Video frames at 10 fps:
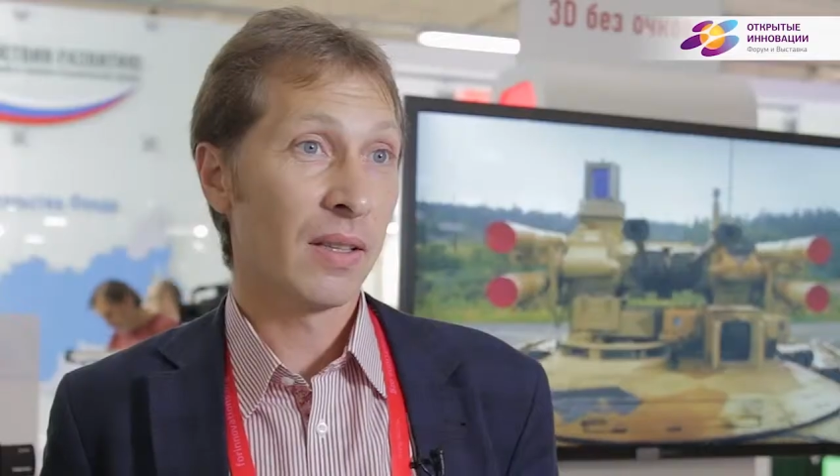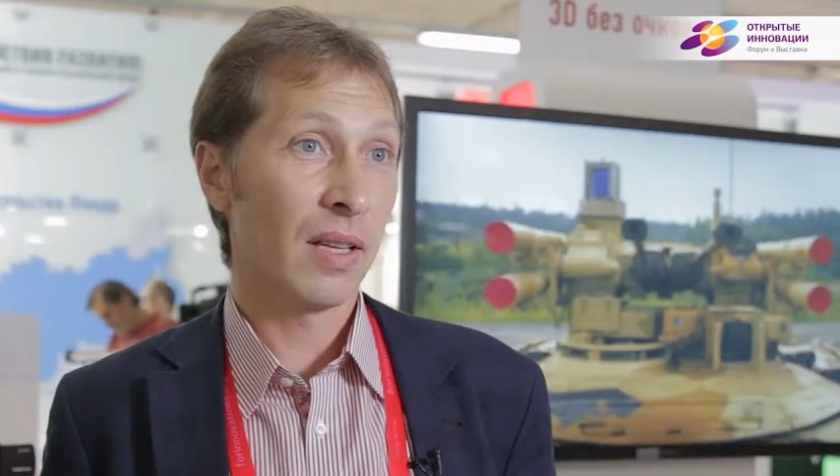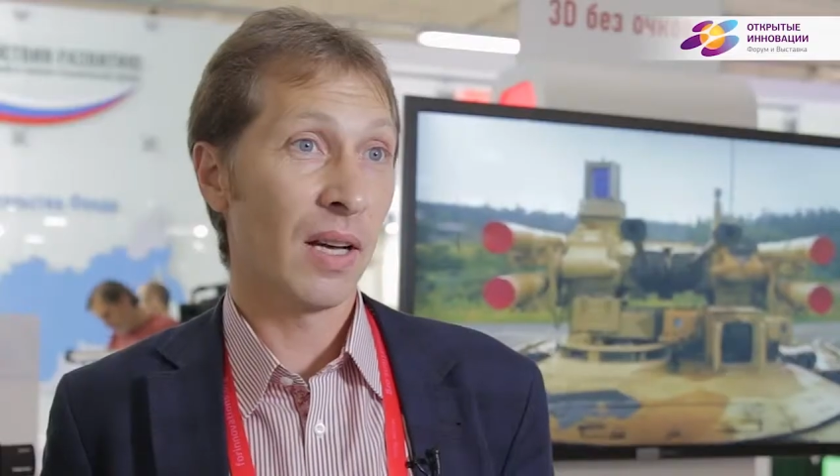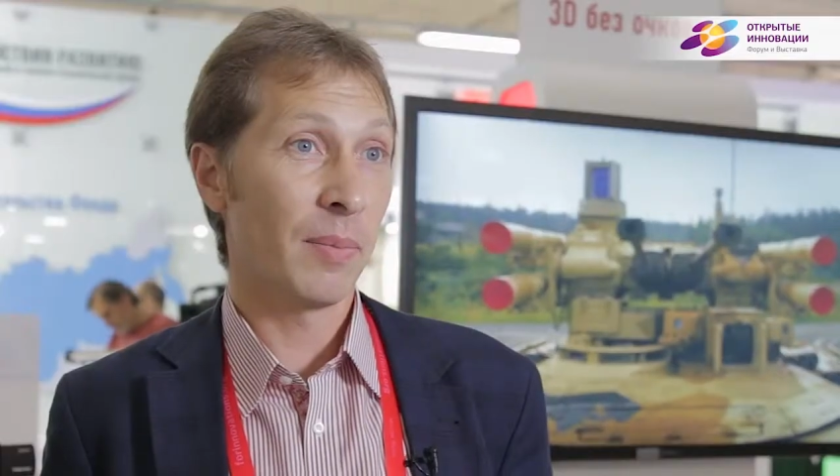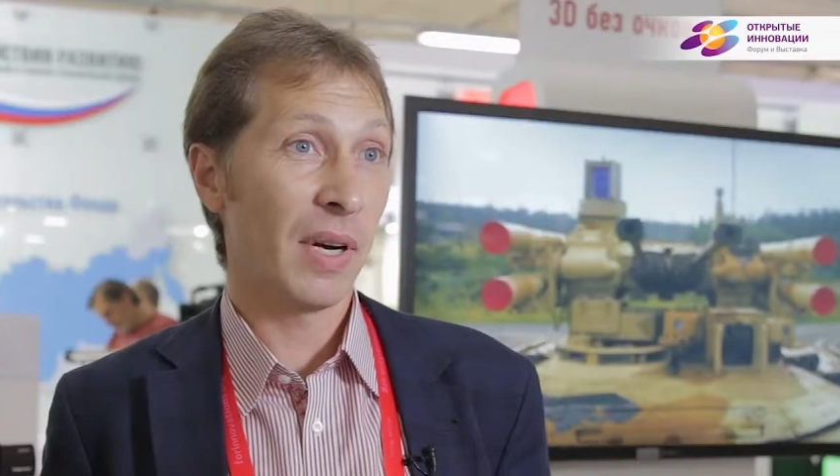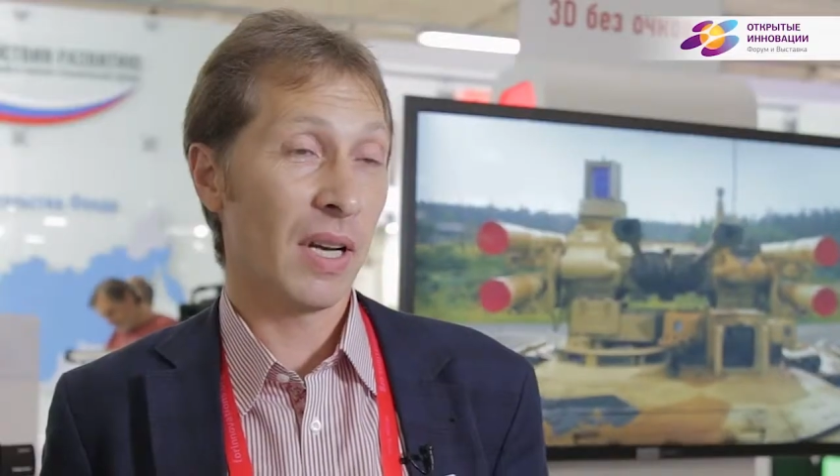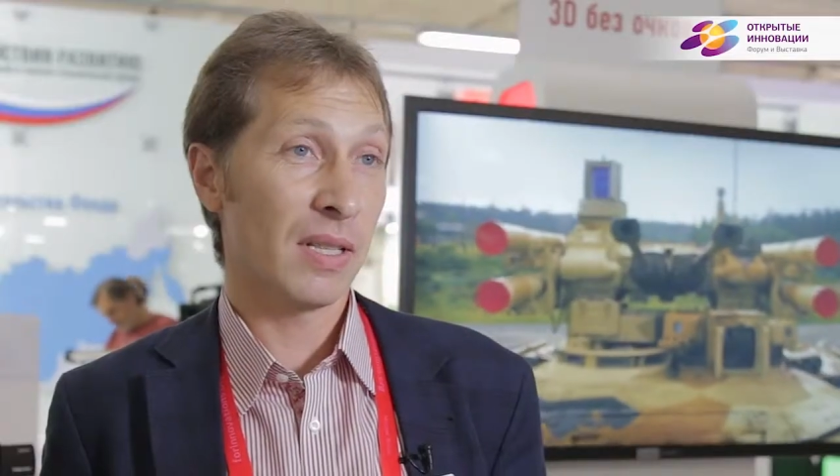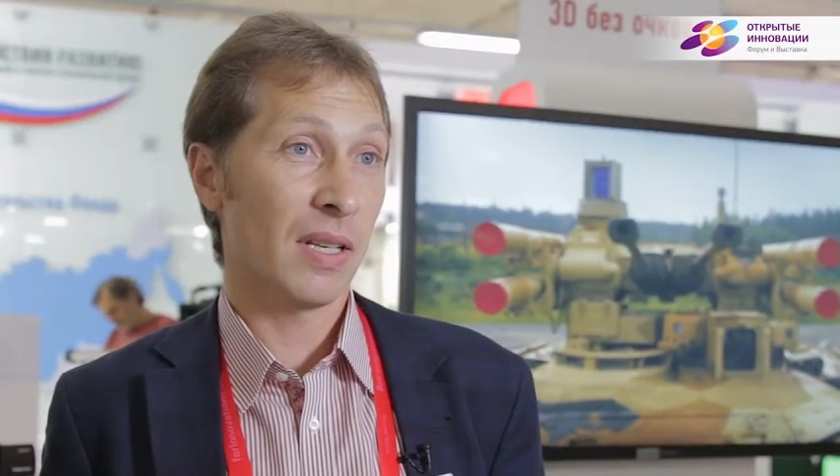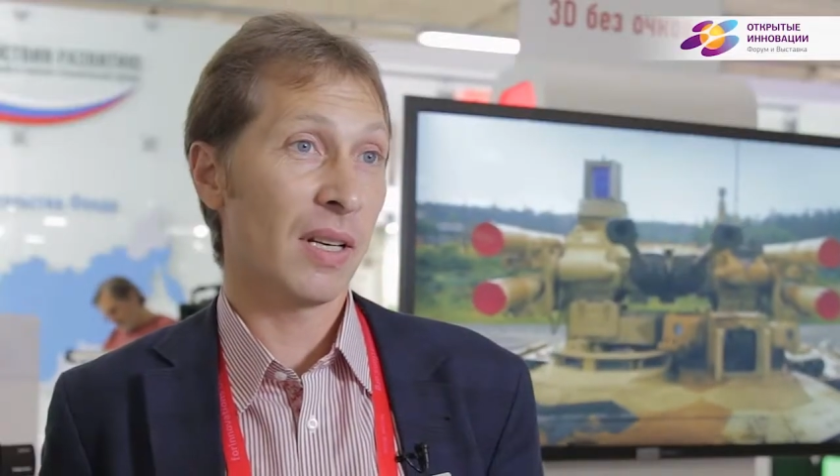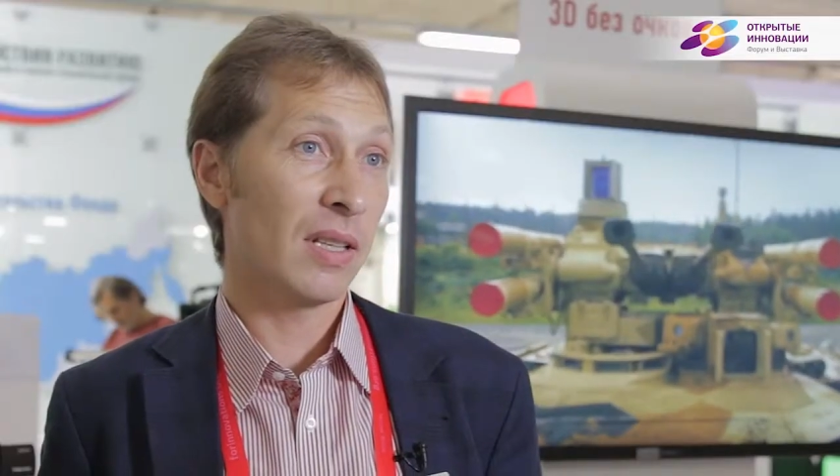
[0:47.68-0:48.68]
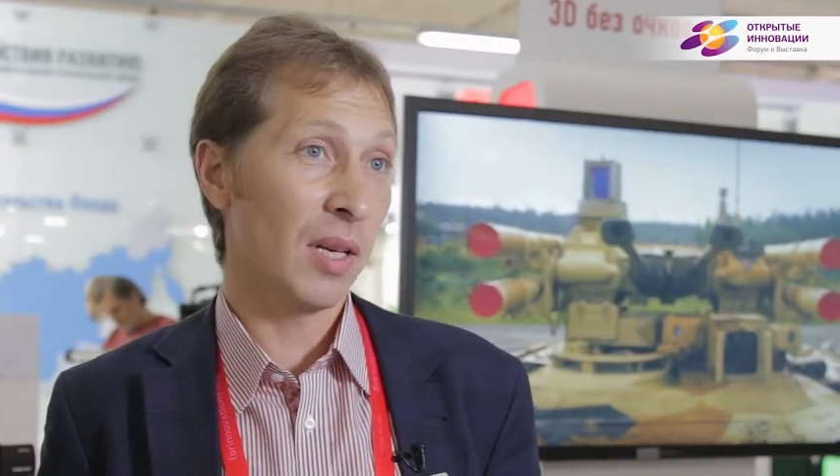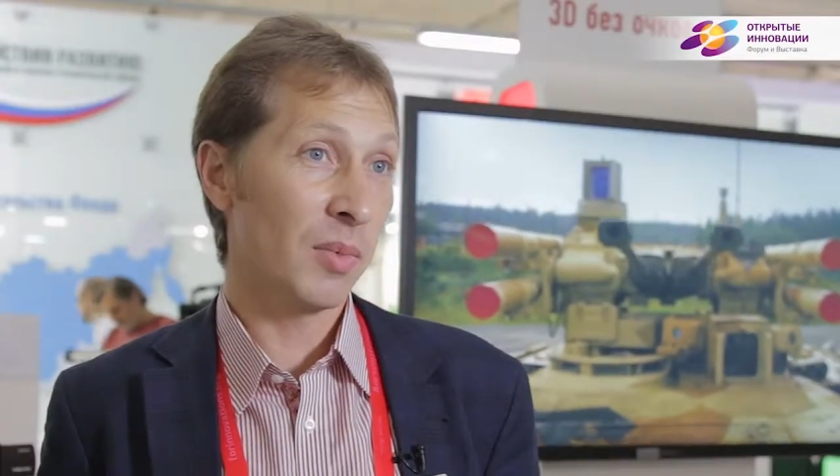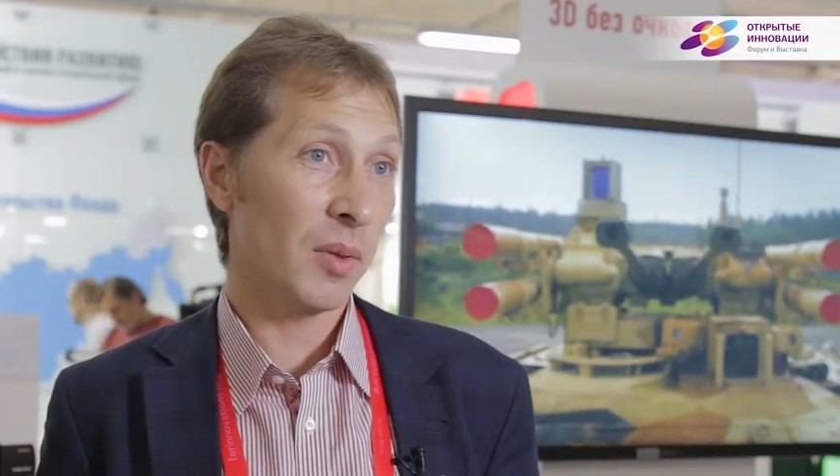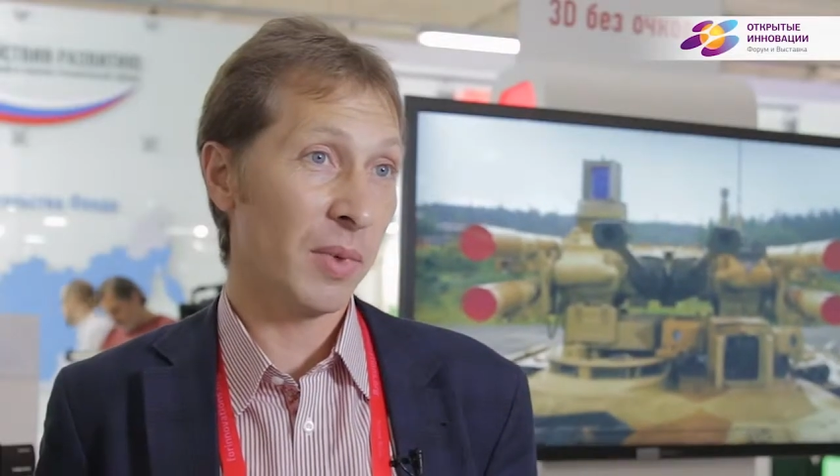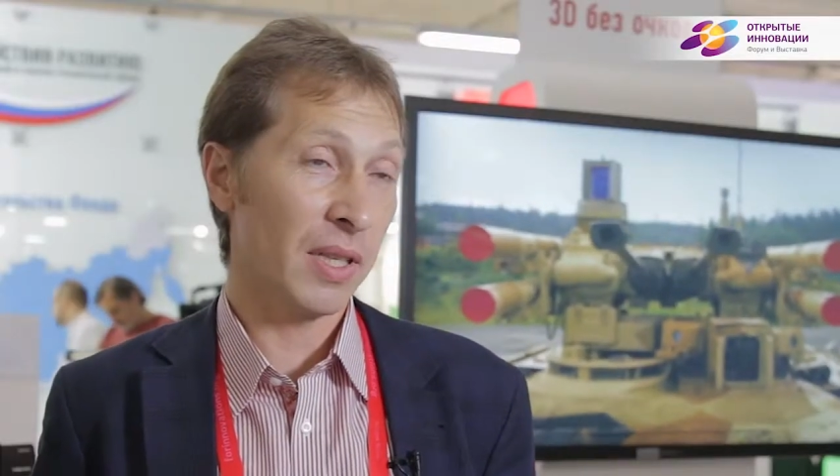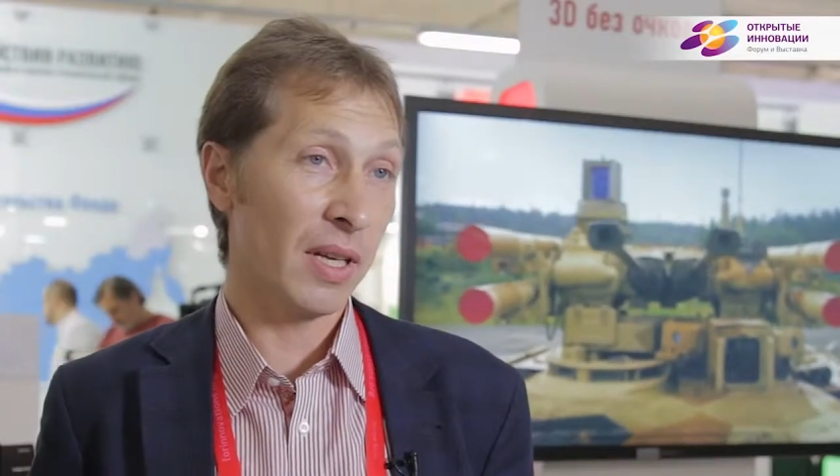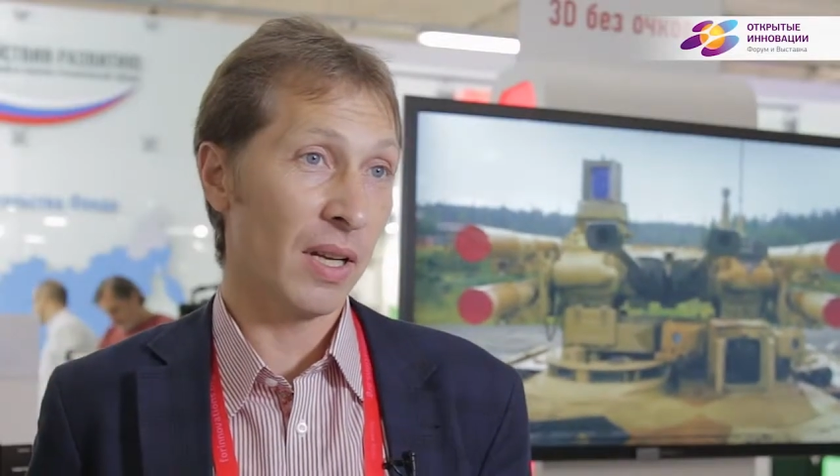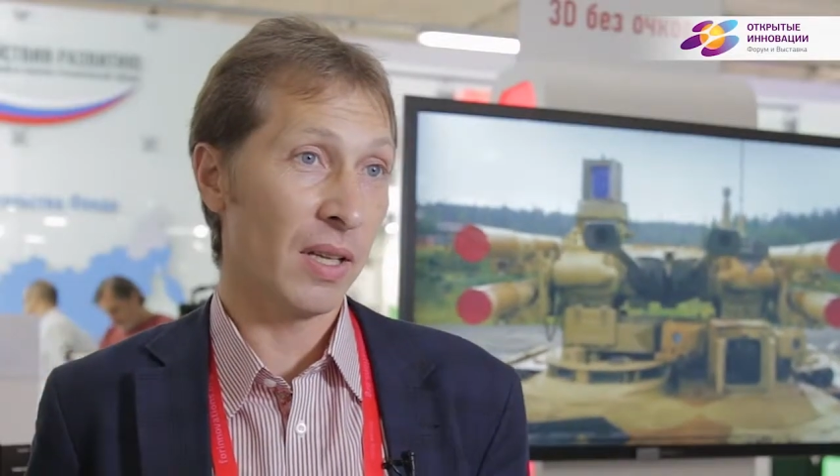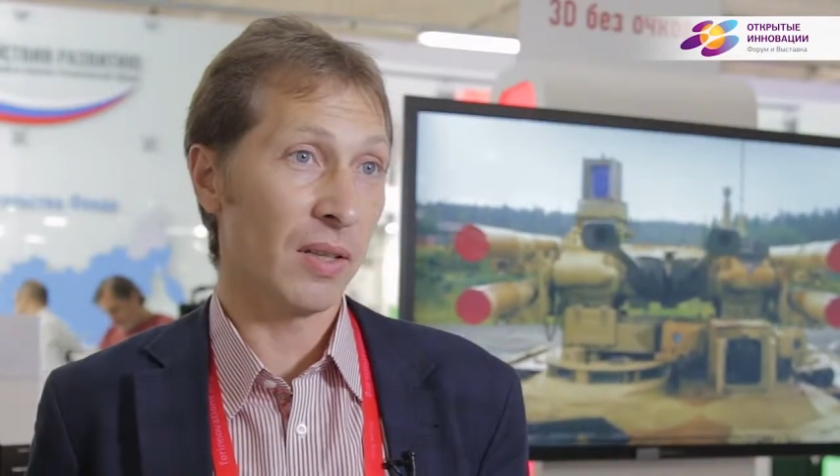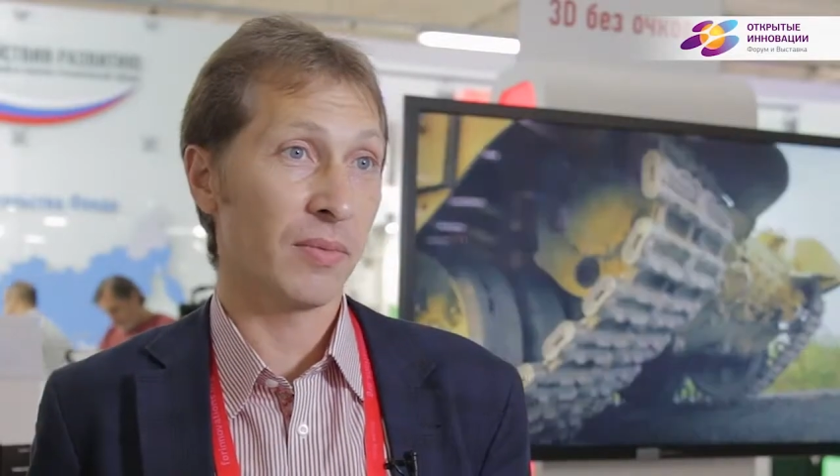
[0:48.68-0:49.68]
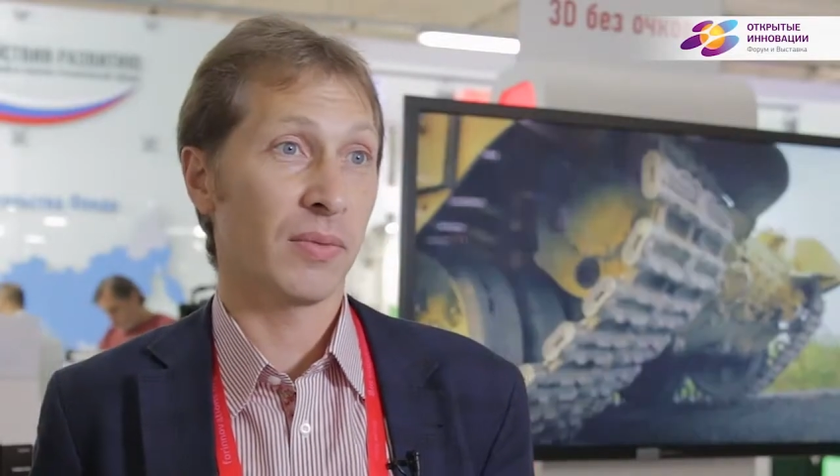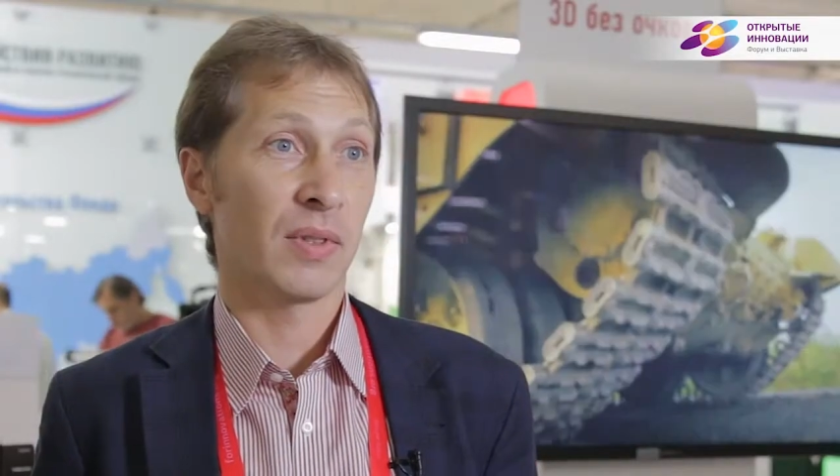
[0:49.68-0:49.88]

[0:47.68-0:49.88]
для показа рекламных материалов,